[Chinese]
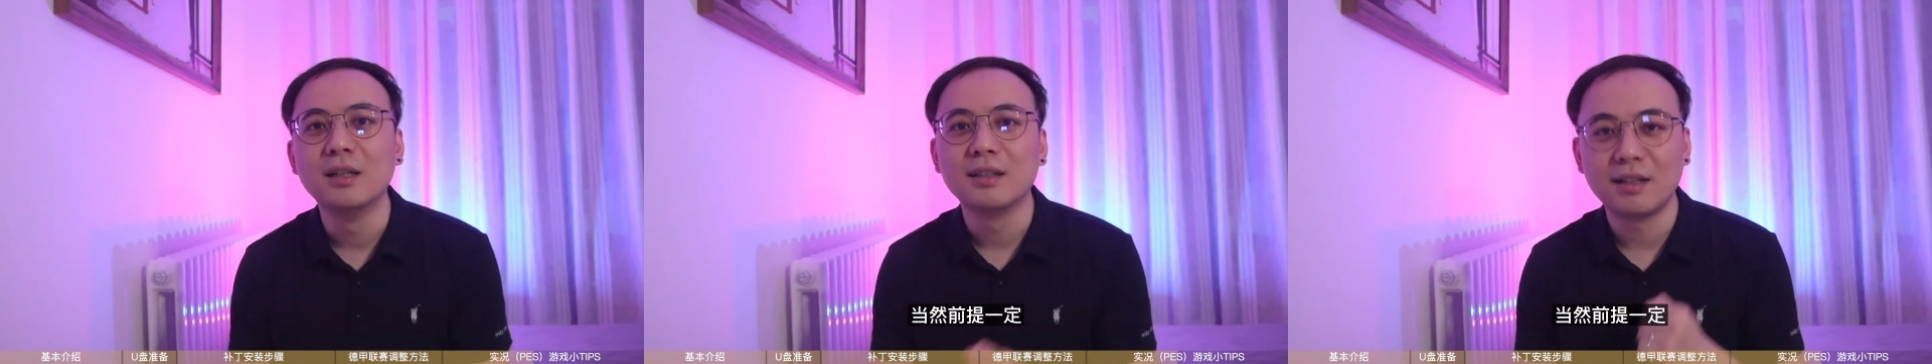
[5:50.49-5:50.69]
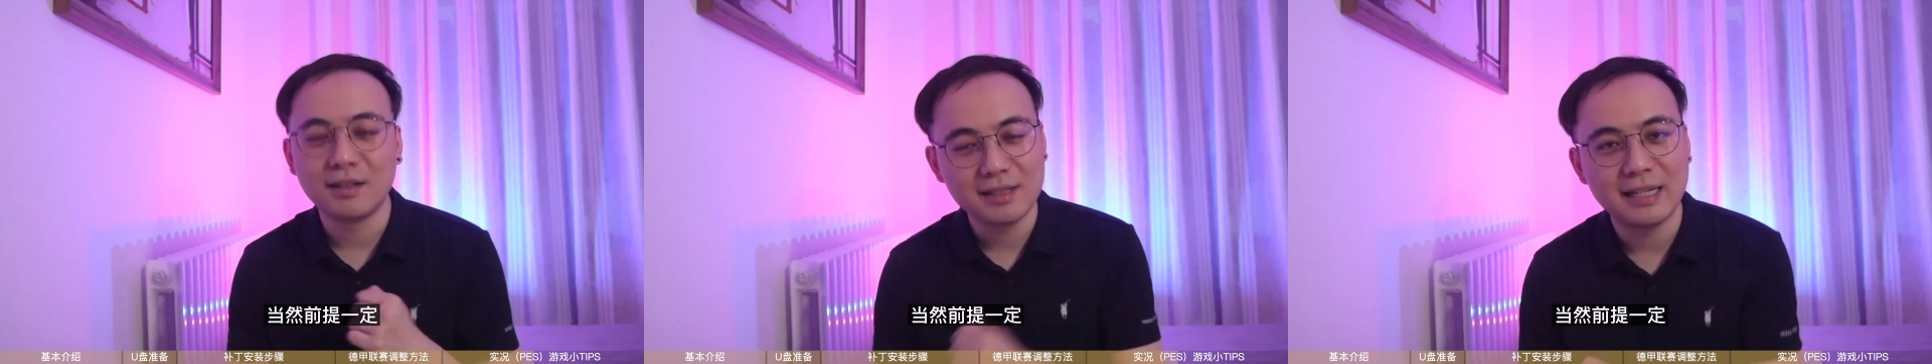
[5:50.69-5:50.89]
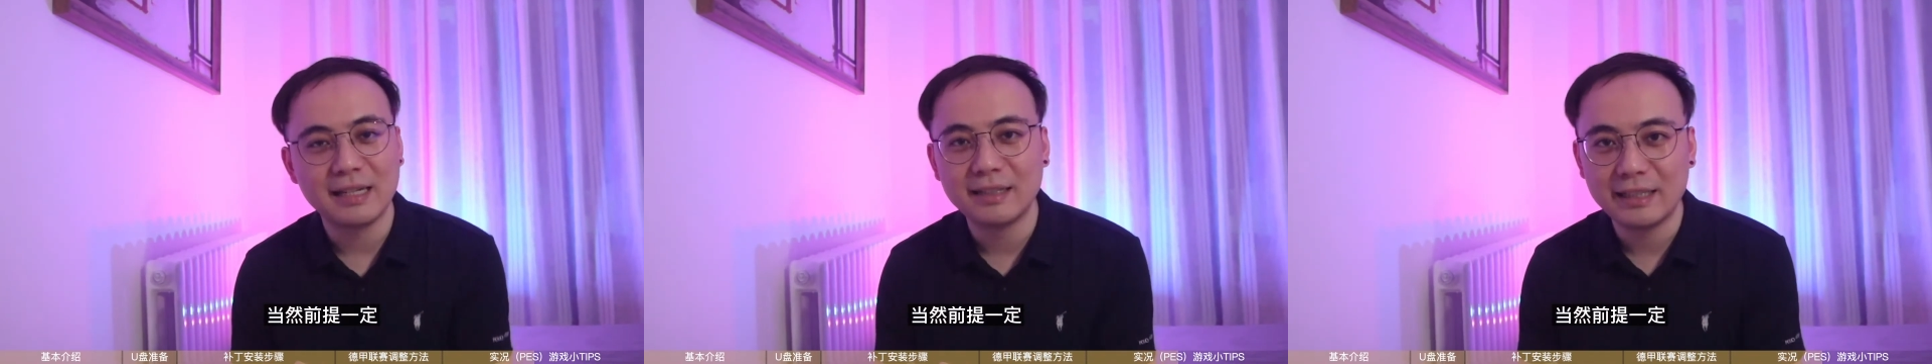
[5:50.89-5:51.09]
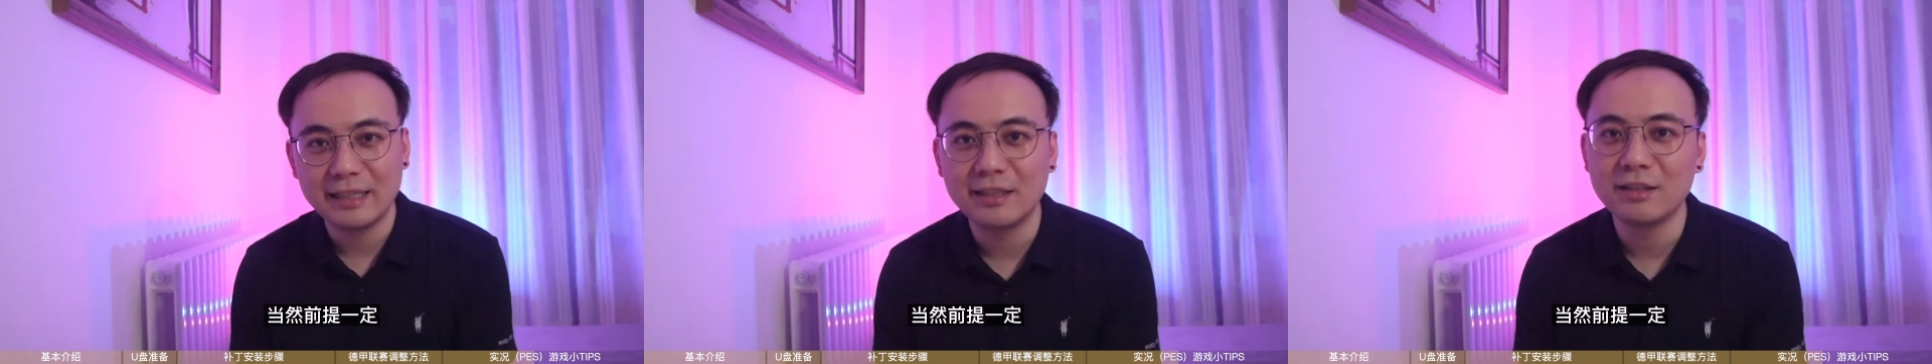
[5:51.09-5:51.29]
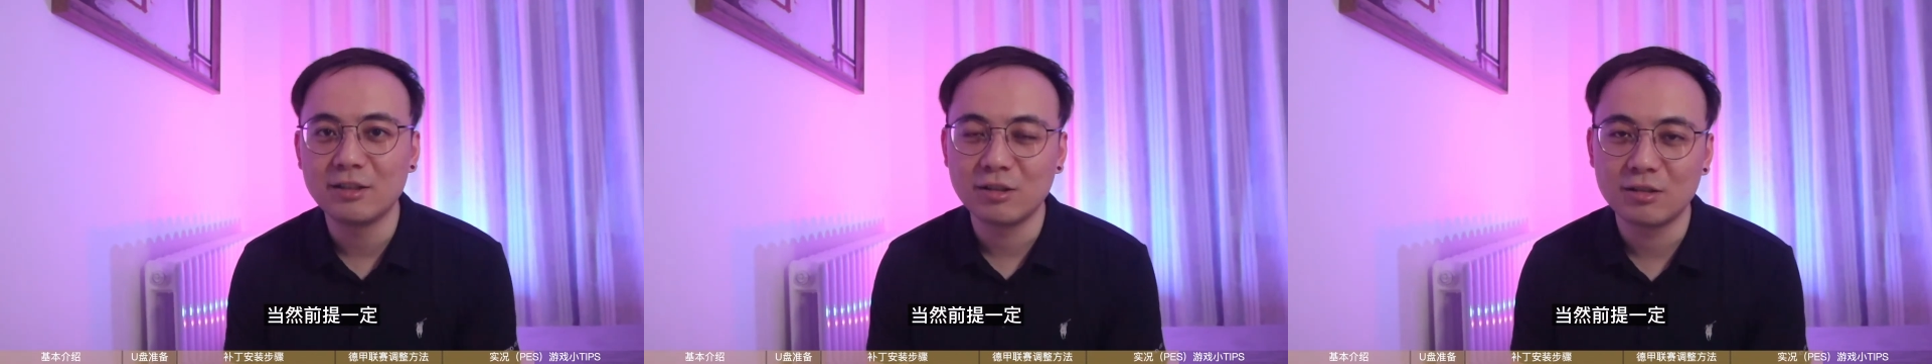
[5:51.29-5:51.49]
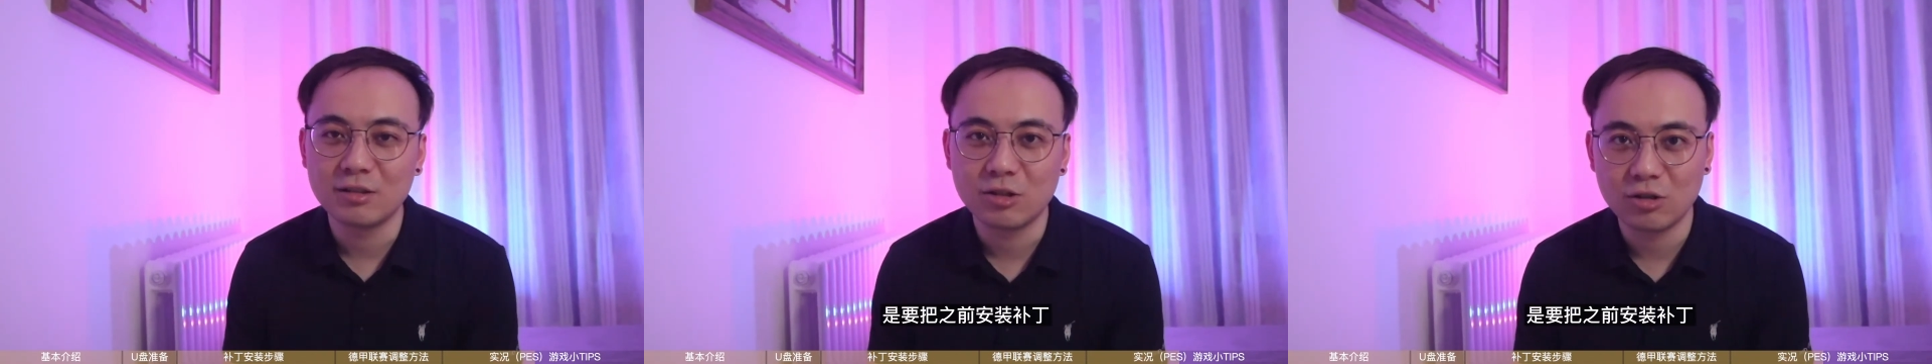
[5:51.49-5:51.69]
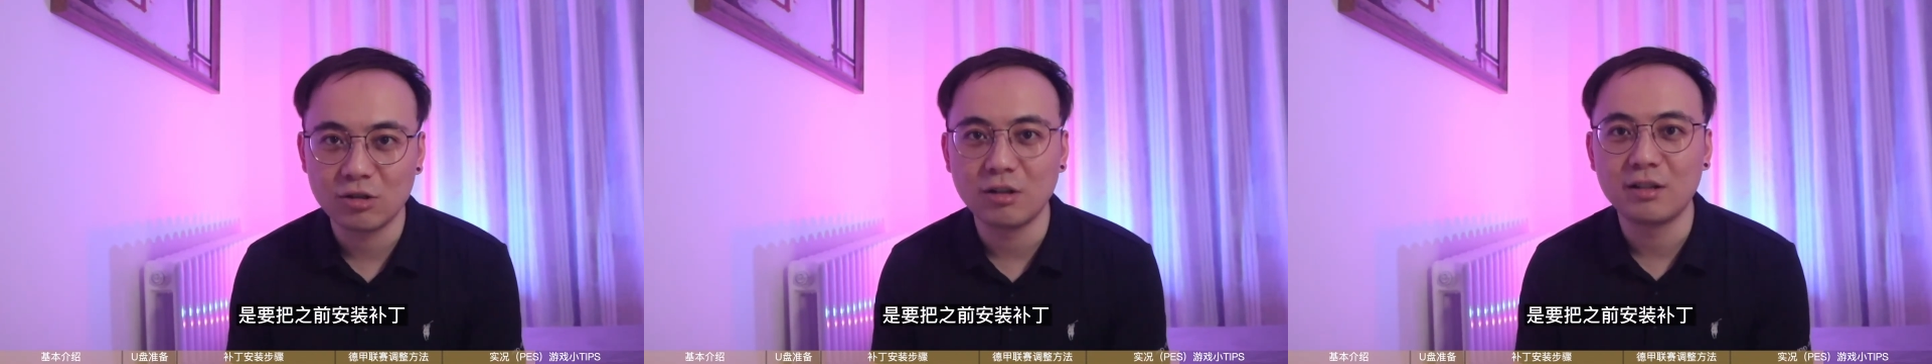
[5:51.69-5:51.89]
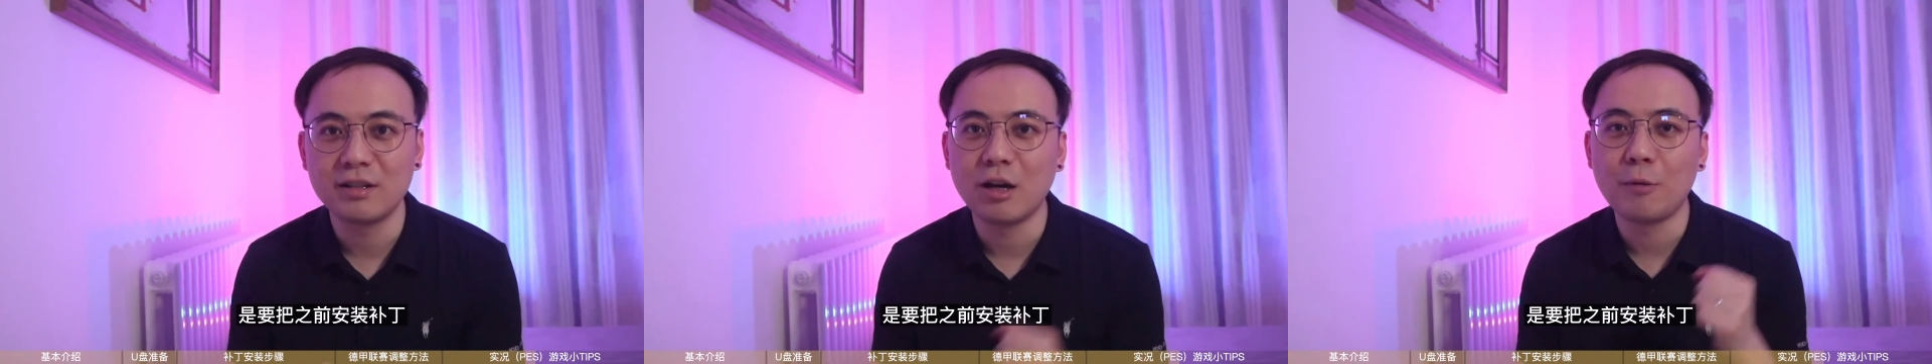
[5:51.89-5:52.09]
当然，前提一定
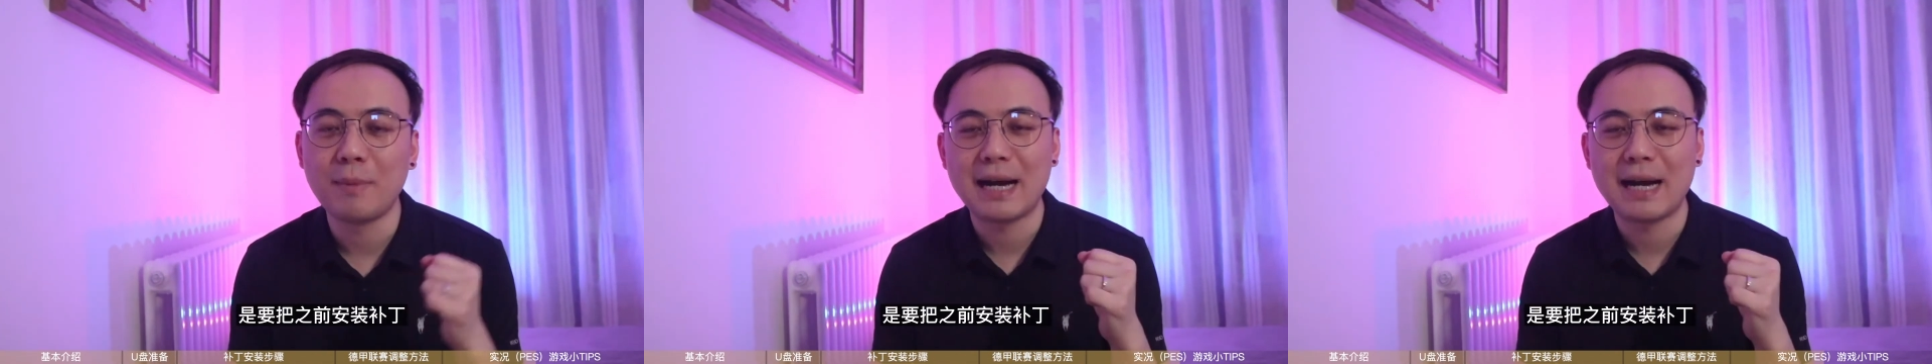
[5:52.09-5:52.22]
是要